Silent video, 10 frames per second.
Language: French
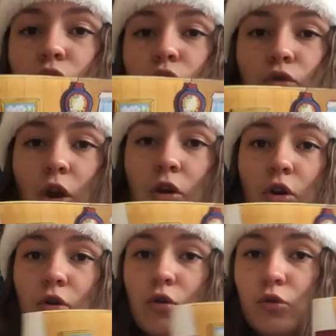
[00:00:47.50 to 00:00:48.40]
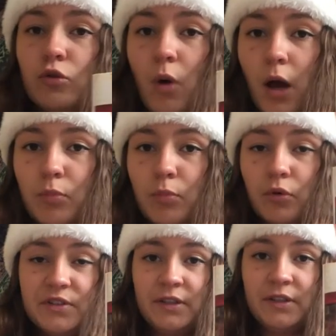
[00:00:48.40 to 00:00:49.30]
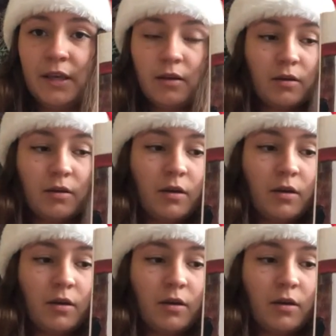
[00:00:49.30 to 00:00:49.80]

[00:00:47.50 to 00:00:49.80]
tout seul le soir pour dîner,